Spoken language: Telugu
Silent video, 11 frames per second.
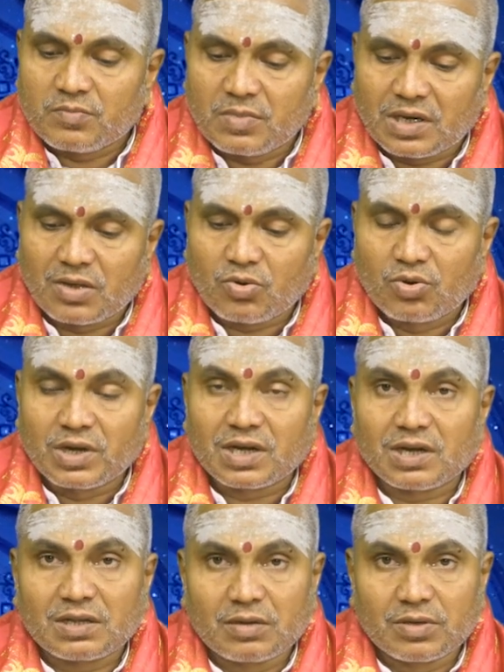మరలా రెండు
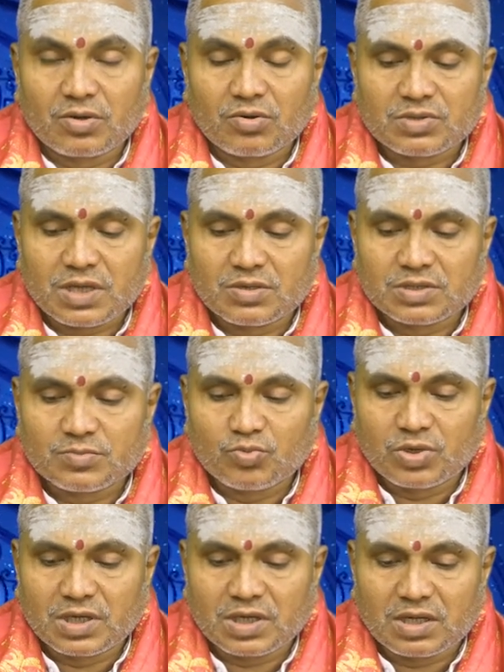గంటల నలభై రెండు నిమిషాల నుంచి
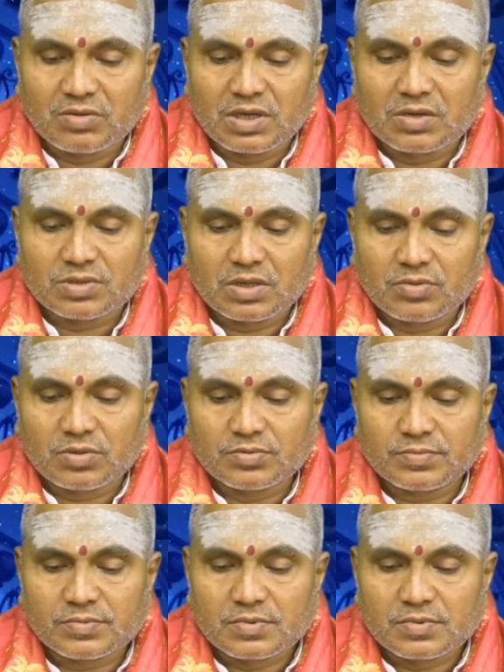మూడు గంటల ఇరవై ఆరు నిమిషాల వరకు